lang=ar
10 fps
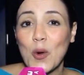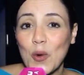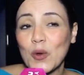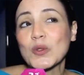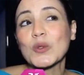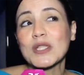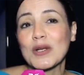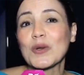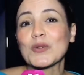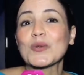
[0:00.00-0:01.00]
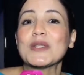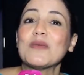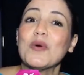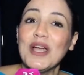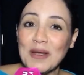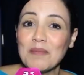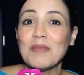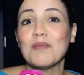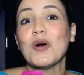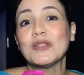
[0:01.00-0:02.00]
وخصوصا خصوصا محب
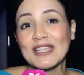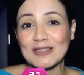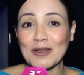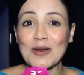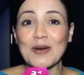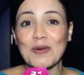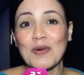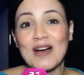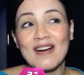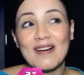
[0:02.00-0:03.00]
بروتيكتور و